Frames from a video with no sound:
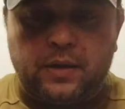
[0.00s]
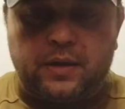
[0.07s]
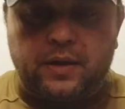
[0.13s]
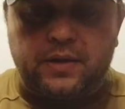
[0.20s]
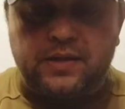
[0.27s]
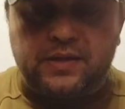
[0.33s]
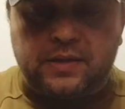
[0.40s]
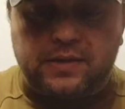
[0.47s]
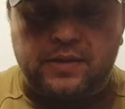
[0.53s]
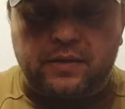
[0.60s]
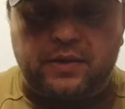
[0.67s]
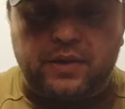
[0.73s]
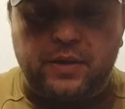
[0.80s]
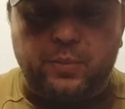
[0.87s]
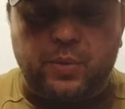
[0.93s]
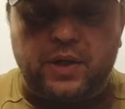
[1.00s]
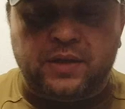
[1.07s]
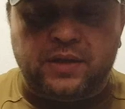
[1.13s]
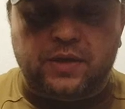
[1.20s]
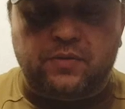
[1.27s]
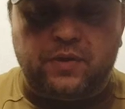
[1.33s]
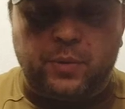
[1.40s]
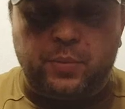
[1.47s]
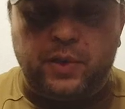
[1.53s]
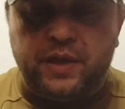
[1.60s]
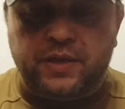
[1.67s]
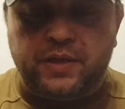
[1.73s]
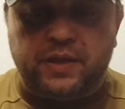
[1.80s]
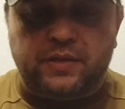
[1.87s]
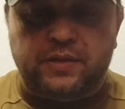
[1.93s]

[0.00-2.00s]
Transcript: Как я сказал, три планки в комплекте.